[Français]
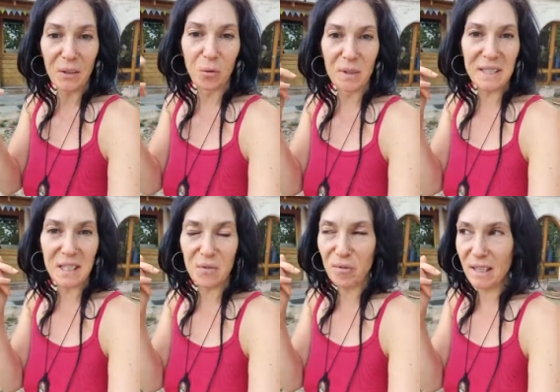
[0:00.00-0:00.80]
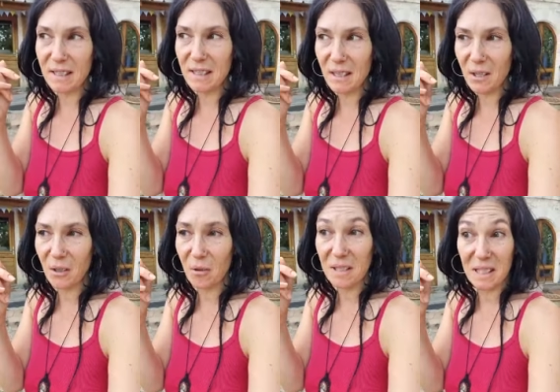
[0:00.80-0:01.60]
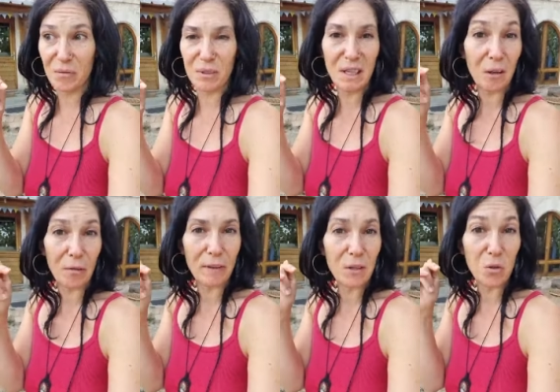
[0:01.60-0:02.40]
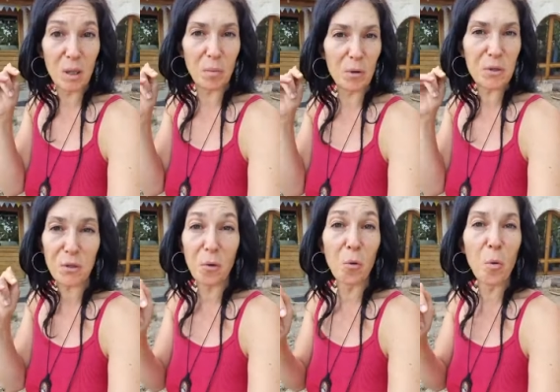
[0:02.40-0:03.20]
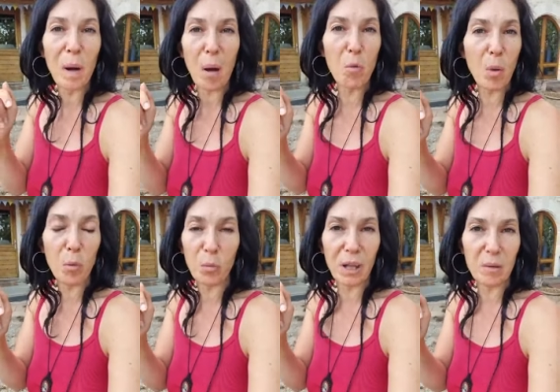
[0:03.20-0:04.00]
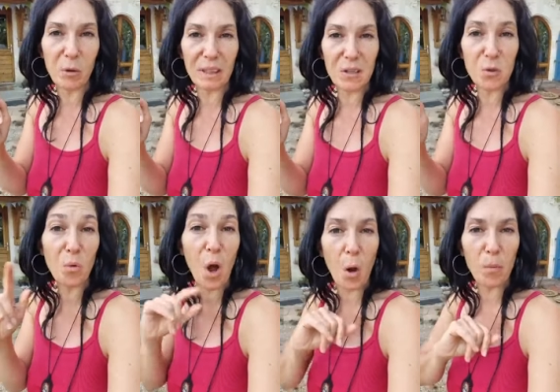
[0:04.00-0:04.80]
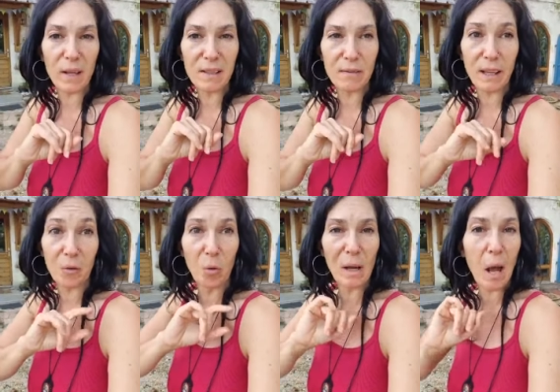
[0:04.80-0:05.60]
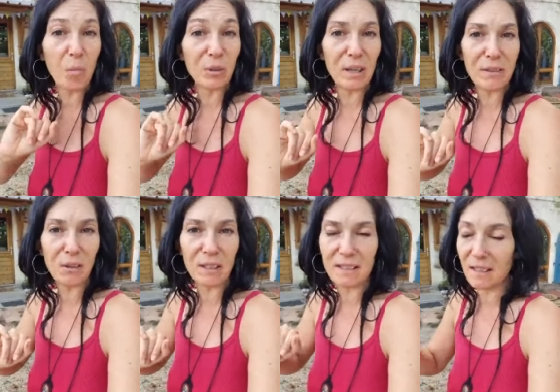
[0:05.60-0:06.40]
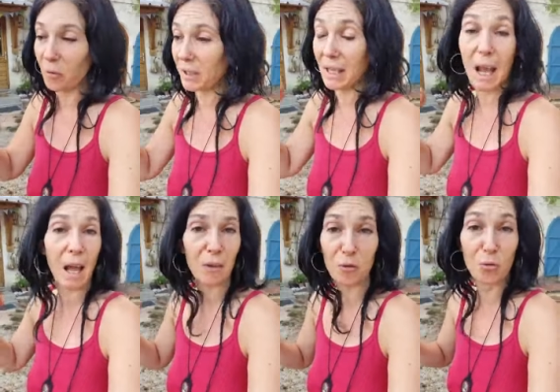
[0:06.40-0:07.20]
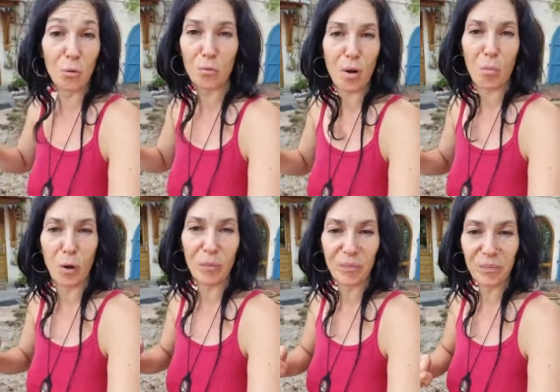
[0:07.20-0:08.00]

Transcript: Donc, ce qui voulait dire que, ce qui veut dire qu'en fait, je dépense 100 euros par mois pour mon alimentation en plein hiver. Donc là, à mon avis, en été, on est à deux fois moins.